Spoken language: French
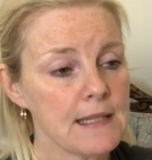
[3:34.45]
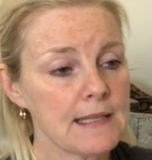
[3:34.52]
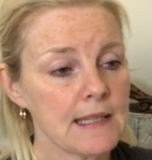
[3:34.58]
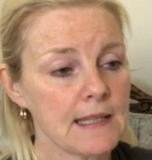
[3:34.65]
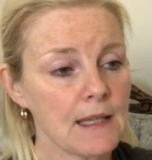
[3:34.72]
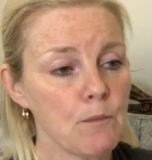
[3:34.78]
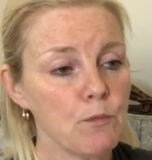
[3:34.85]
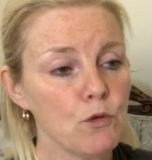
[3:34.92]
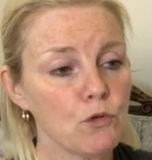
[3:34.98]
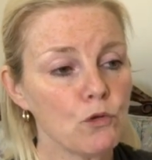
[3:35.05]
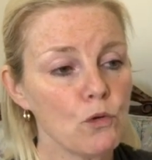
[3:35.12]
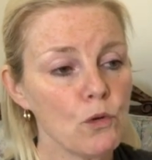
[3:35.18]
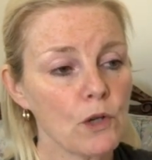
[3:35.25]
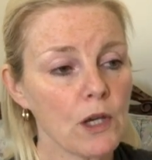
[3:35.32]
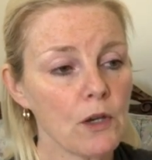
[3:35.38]
c'était
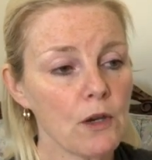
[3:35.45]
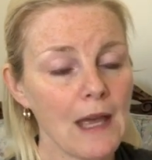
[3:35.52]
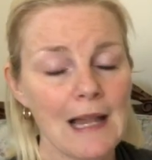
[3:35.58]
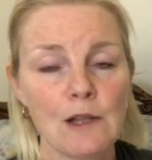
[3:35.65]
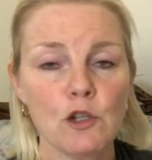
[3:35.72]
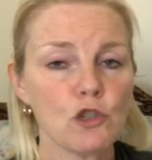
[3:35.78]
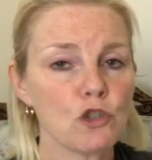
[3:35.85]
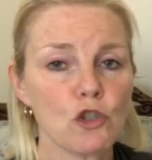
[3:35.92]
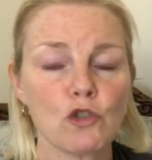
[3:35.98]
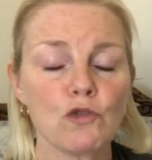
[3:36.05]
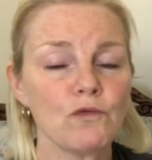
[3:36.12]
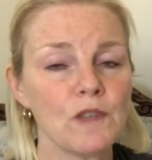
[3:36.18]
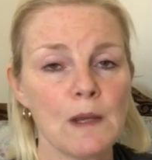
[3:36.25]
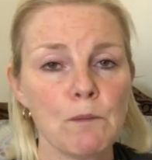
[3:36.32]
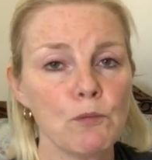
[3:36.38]
plutôt qu'elle ne se
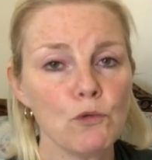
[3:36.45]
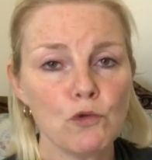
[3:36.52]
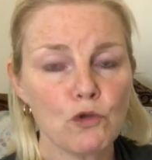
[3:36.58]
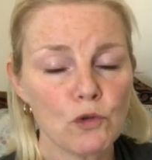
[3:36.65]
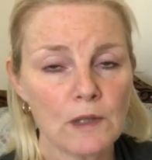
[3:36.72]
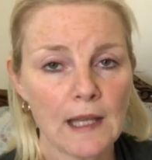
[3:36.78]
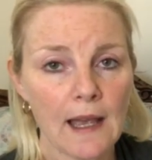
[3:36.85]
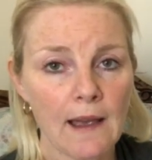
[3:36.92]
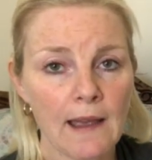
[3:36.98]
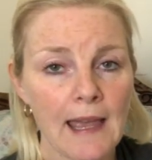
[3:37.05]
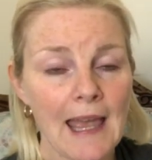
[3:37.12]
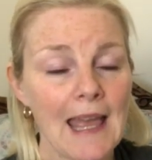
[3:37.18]
souvient plus du temps.